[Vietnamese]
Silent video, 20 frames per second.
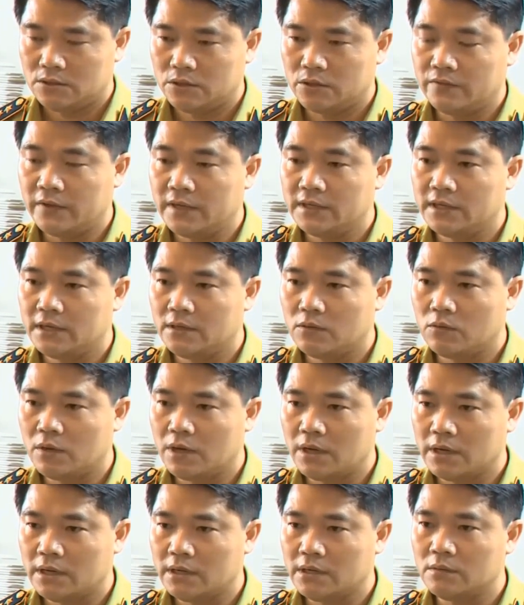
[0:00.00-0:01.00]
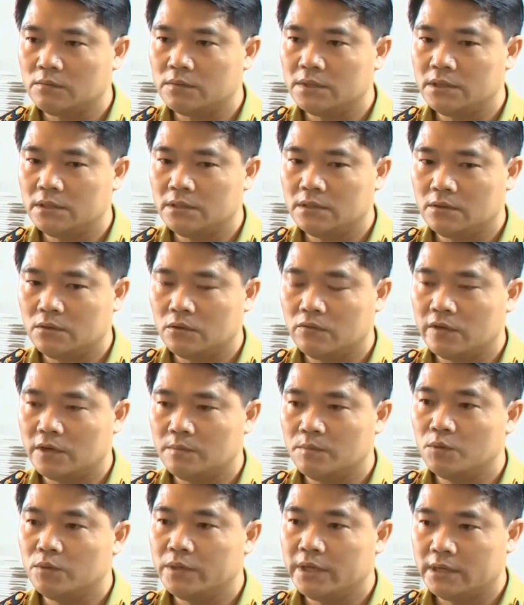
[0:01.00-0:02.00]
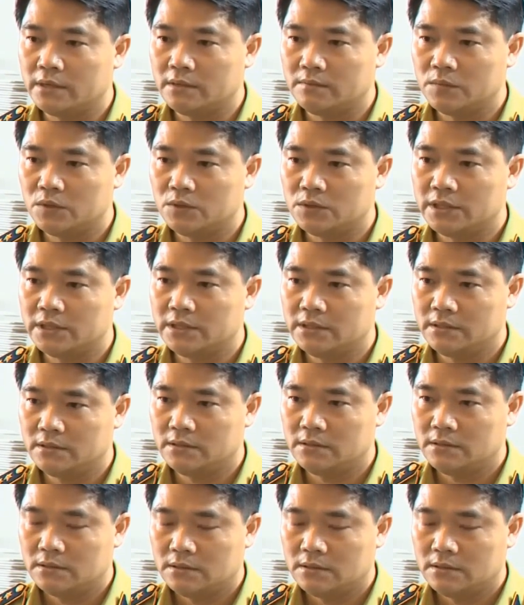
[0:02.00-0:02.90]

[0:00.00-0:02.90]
chuyển phát nhanh qua cái công ty cổ phần bưu điện, bưu chính